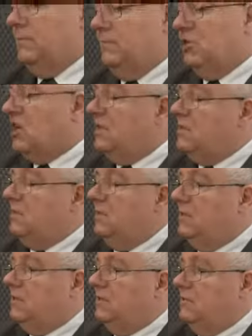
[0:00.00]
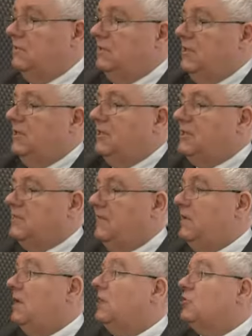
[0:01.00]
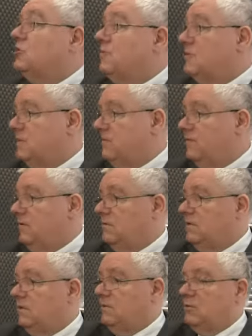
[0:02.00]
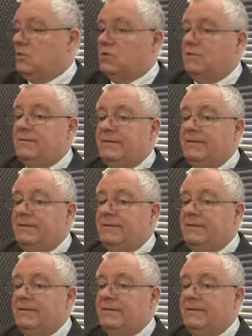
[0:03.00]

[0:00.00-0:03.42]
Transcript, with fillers: mieszkańcy będą zainteresowani, jak rozpoznać wolontariuszy. Właśnie, bo,